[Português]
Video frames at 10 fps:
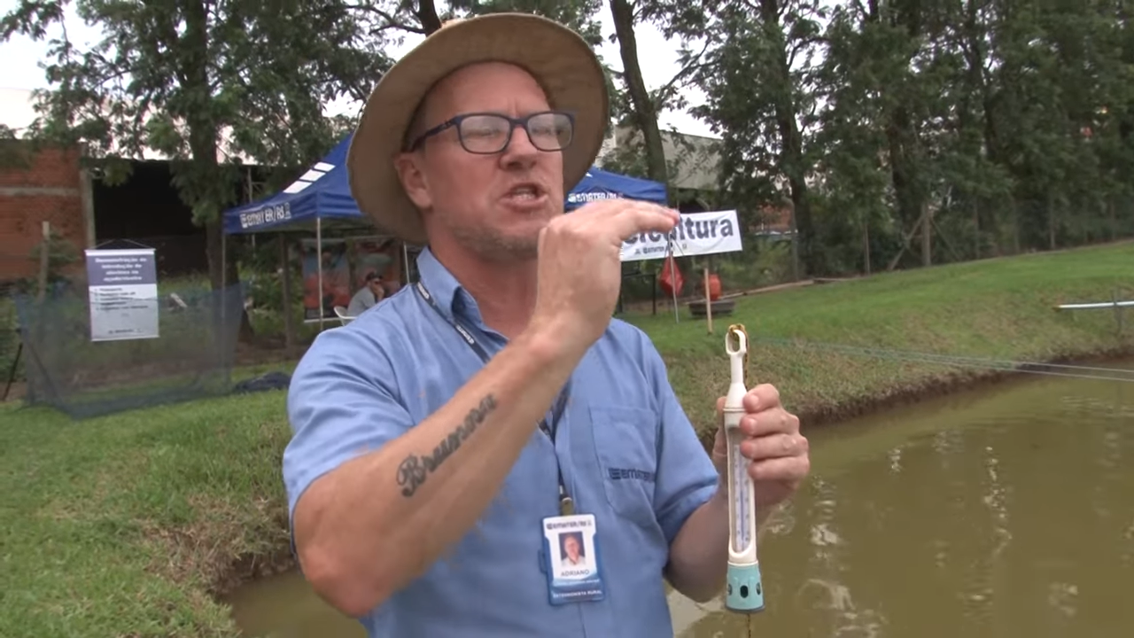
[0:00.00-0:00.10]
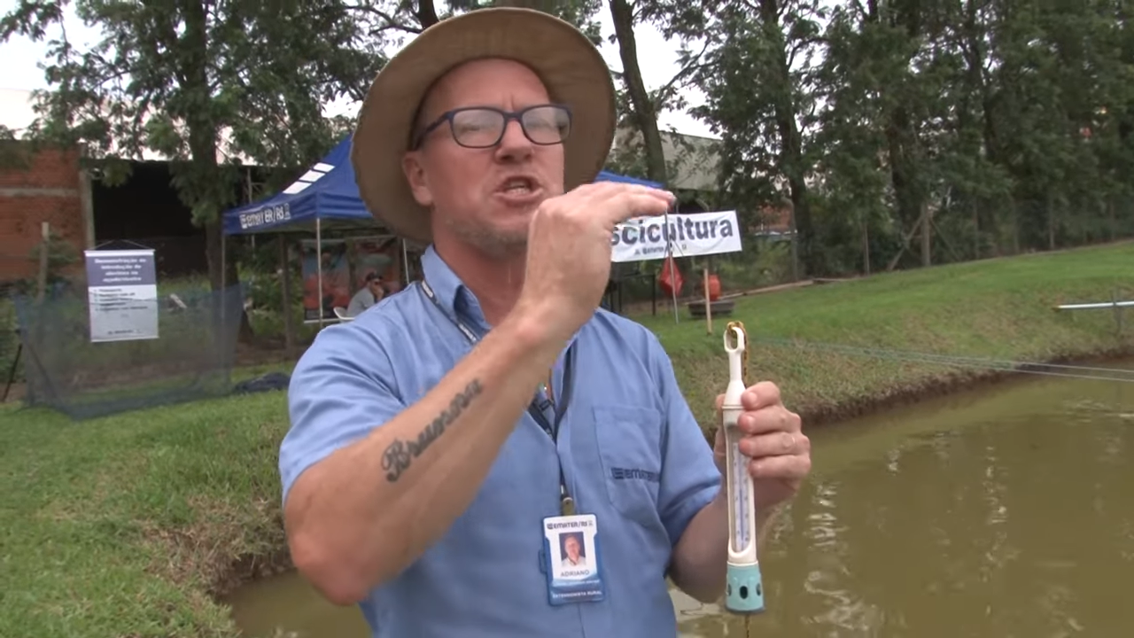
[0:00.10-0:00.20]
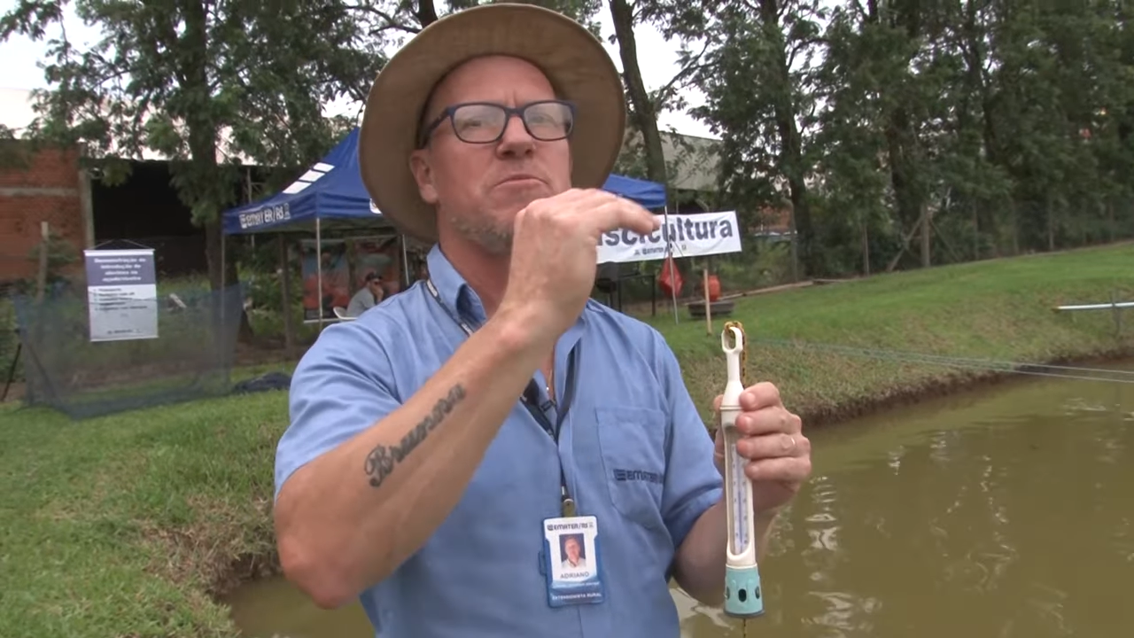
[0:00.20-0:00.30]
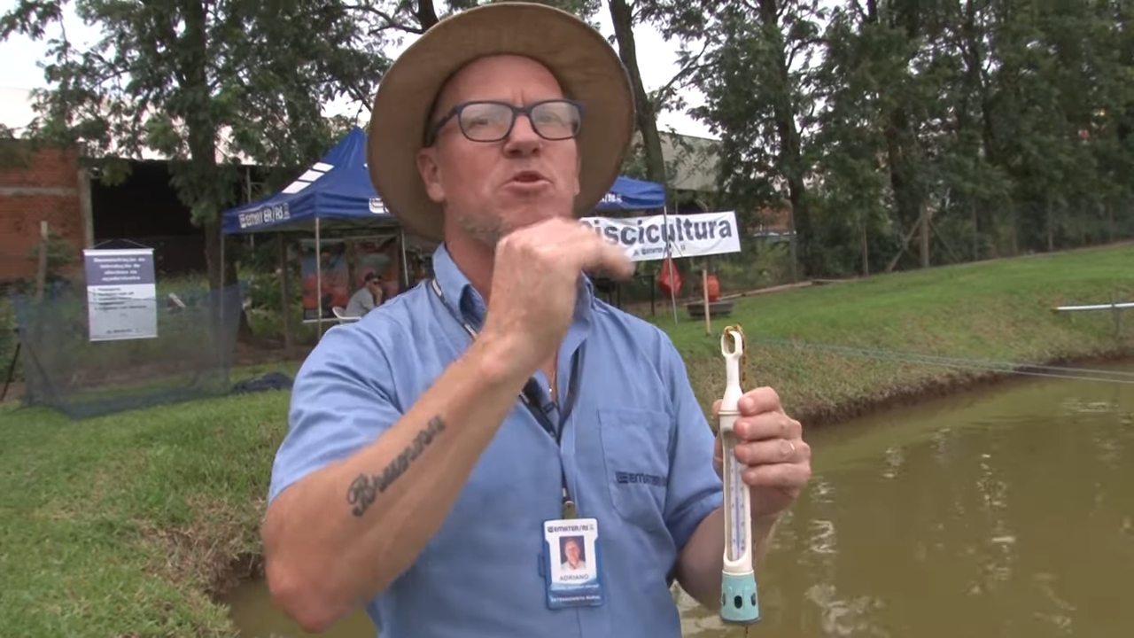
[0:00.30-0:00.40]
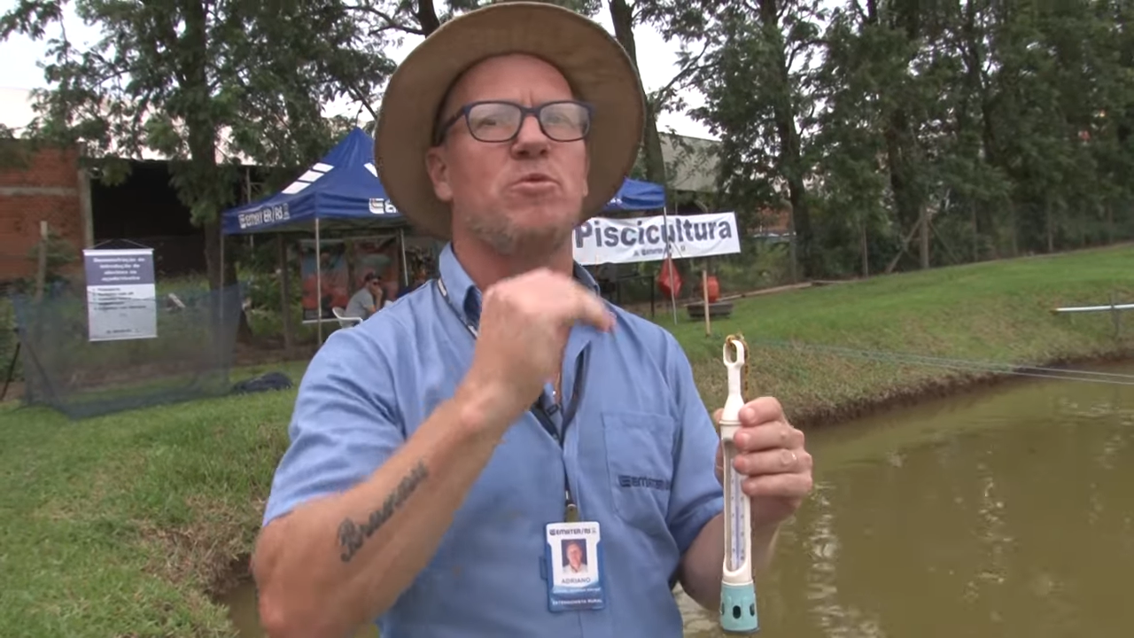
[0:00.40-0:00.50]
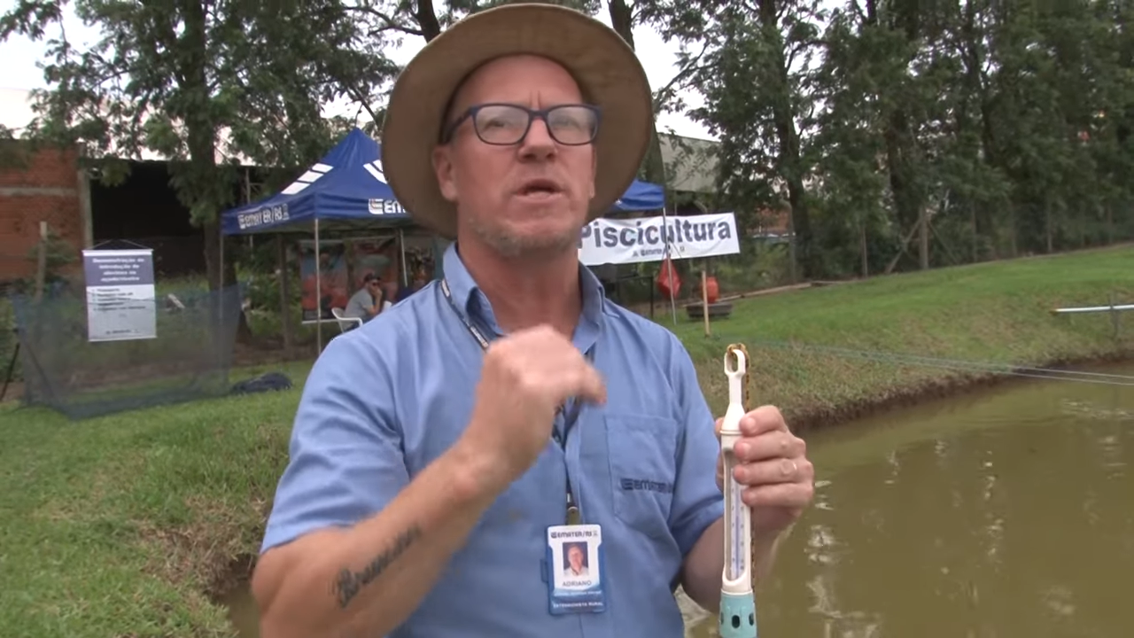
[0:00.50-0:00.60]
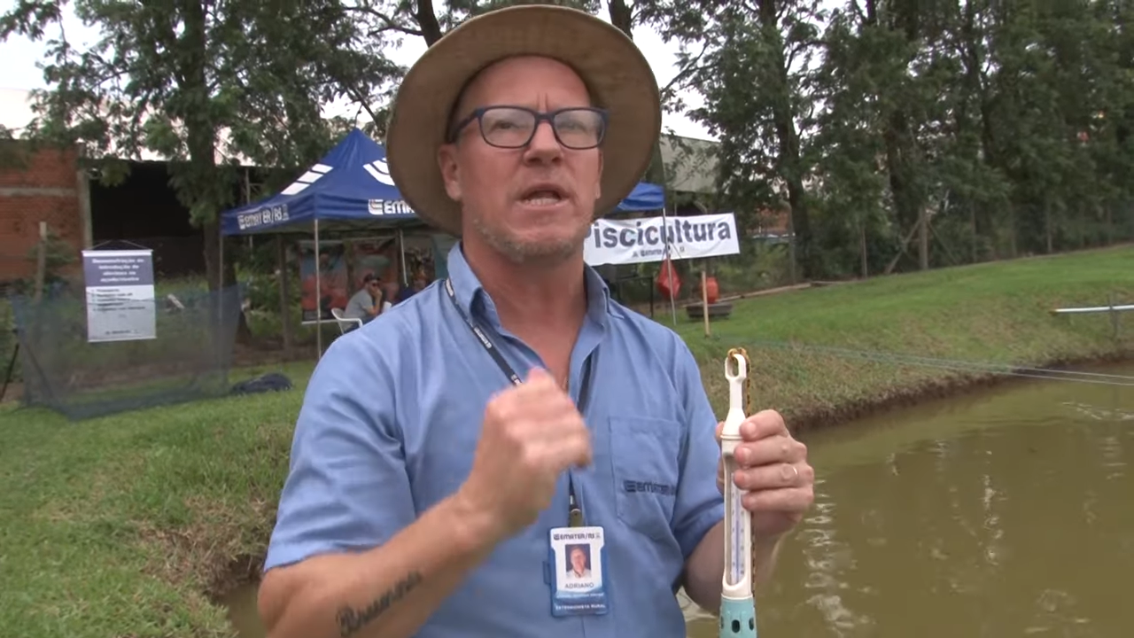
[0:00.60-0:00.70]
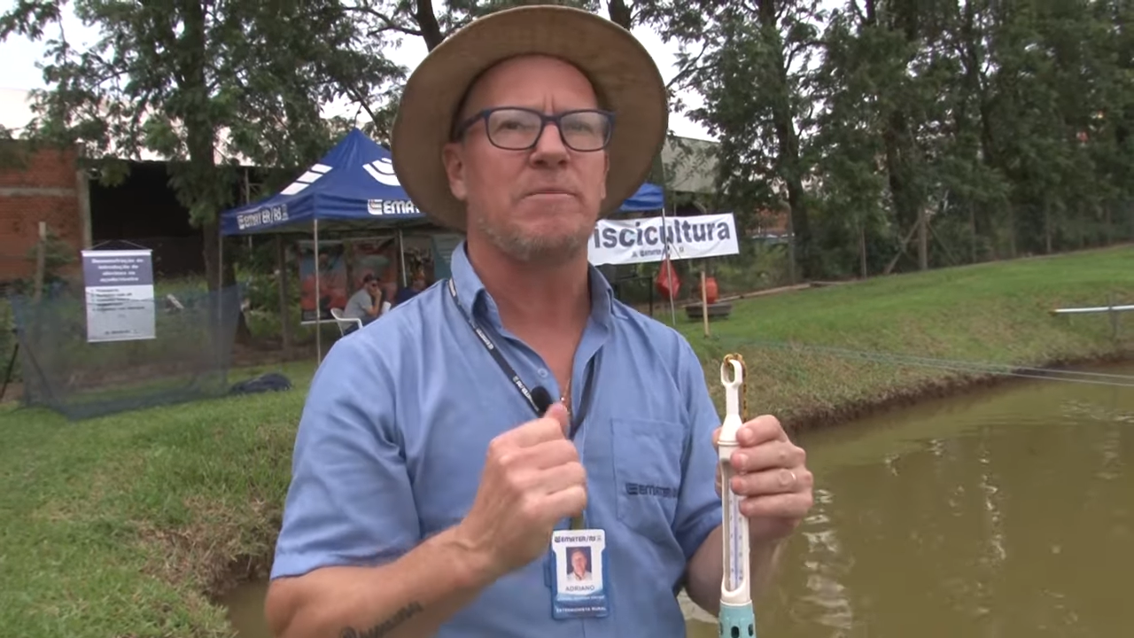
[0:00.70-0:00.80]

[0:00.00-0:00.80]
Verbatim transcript: diminuir a